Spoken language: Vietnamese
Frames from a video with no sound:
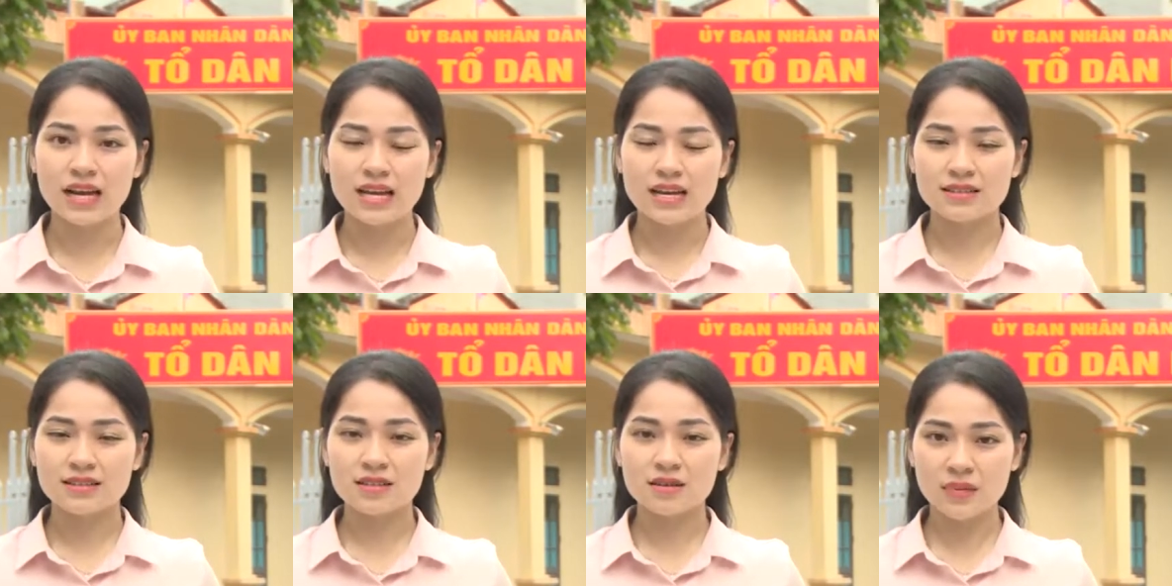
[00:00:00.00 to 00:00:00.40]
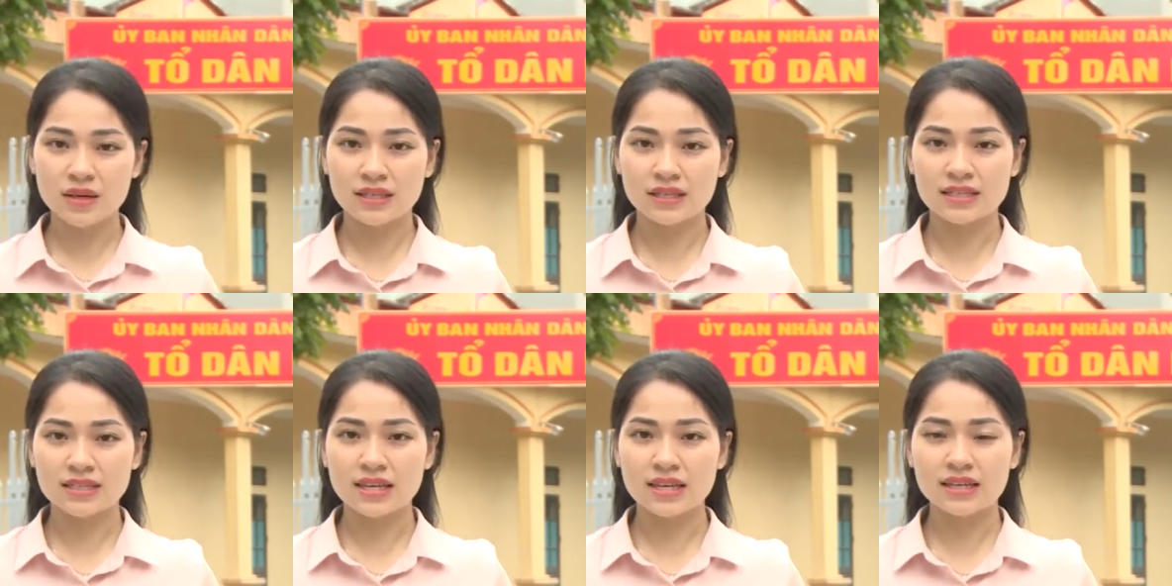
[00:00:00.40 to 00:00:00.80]
sự
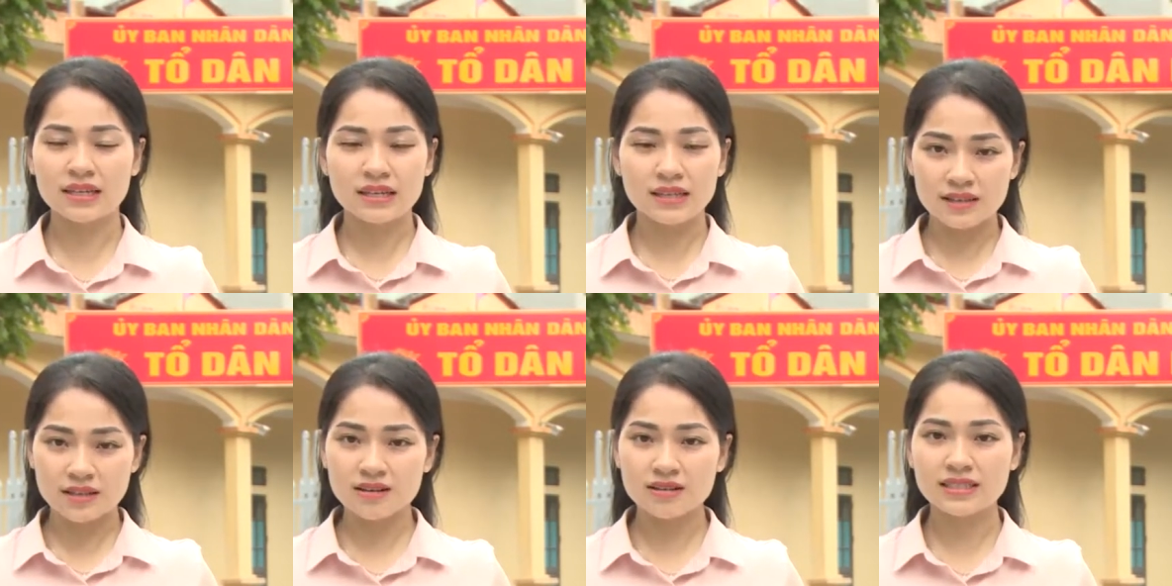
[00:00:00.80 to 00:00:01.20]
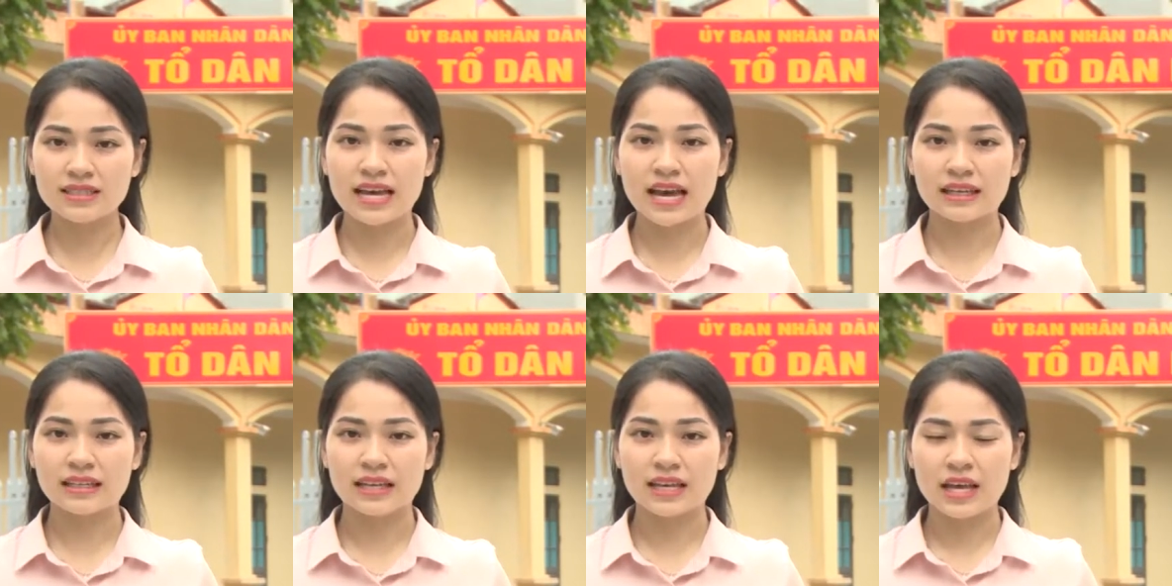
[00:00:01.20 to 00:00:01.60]
bình dị, đơn
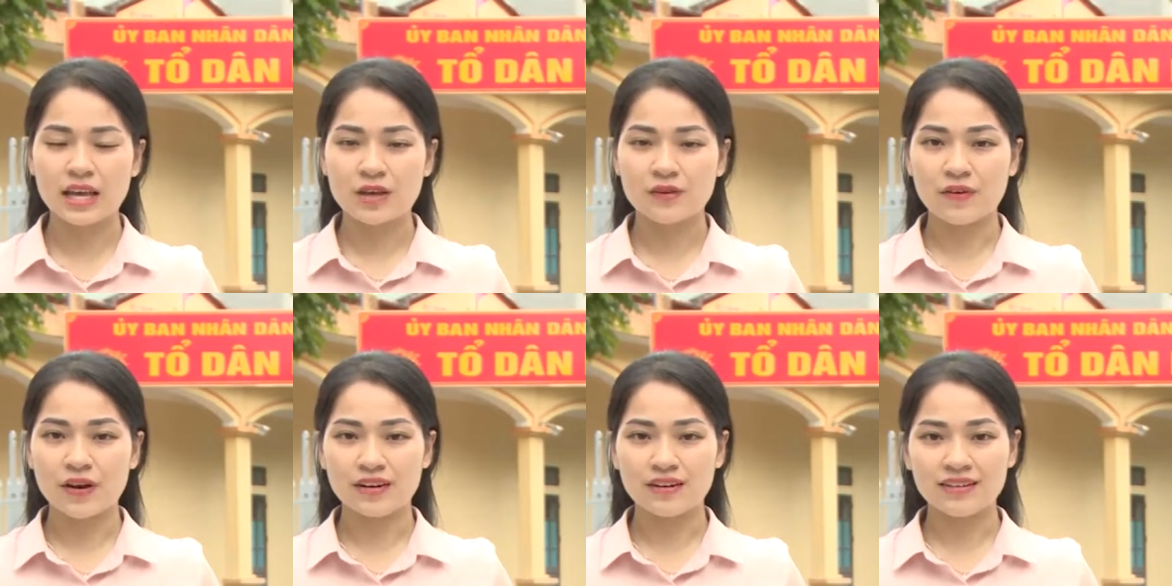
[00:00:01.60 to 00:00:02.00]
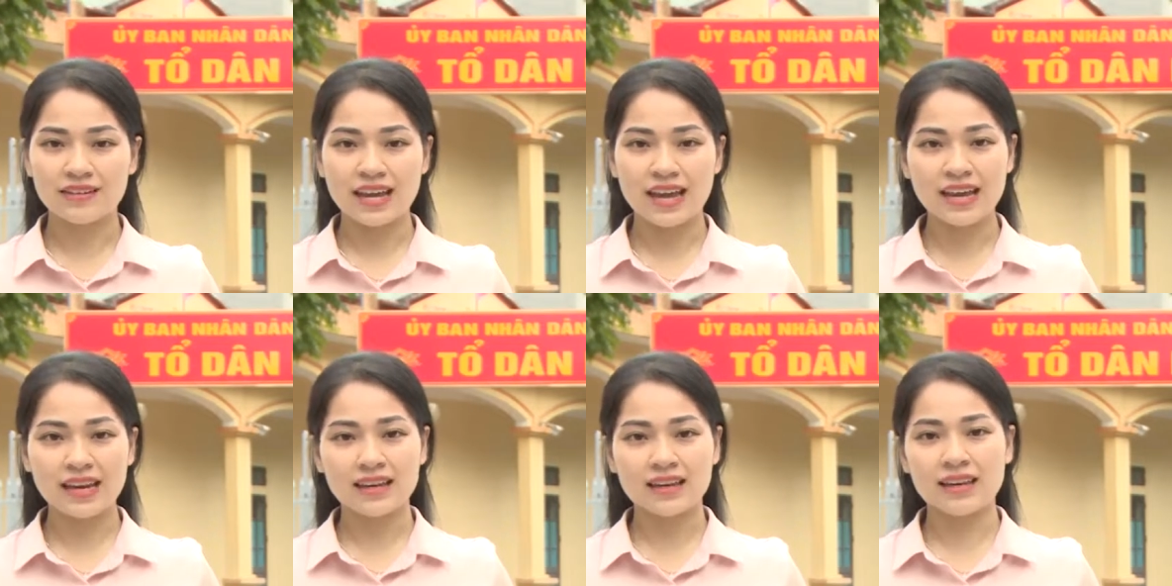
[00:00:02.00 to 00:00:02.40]
giản và hơn
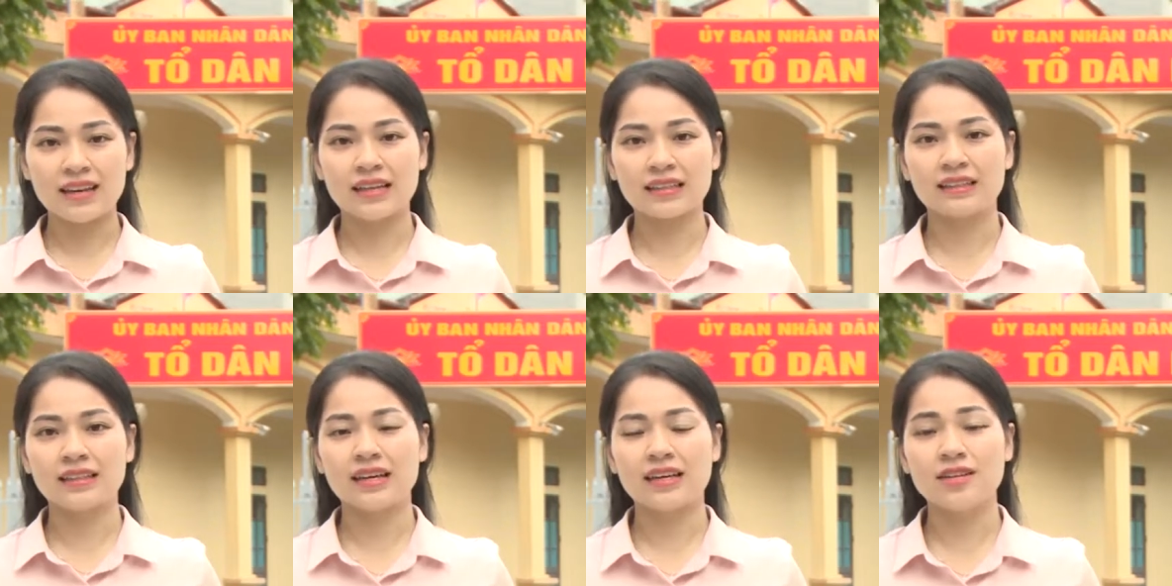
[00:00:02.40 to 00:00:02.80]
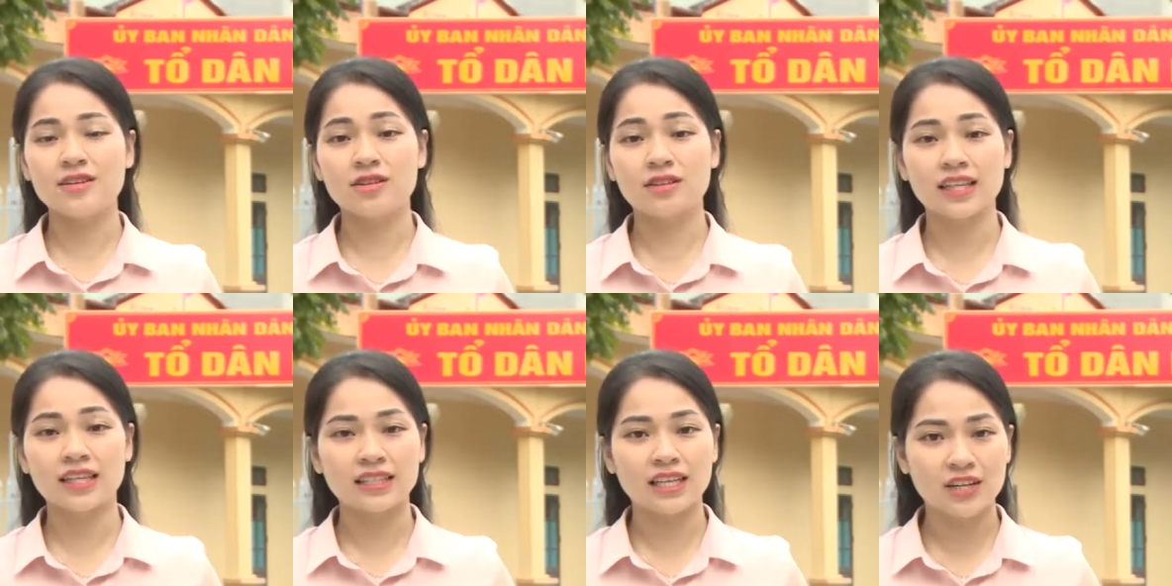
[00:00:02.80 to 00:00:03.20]
hết là thấy
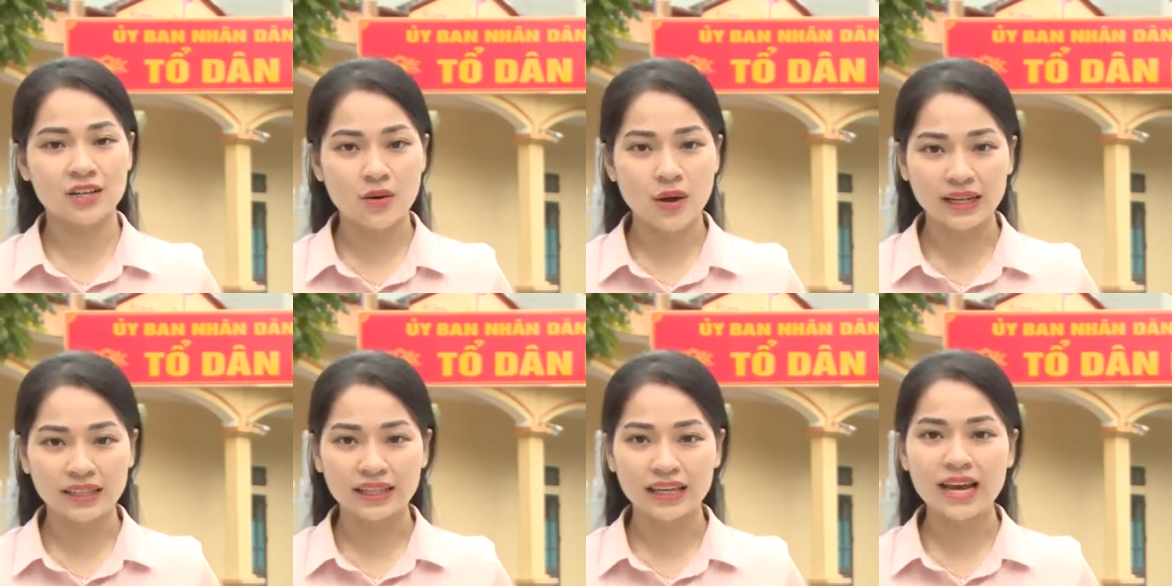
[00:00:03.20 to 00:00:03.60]
được tinh thần đoàn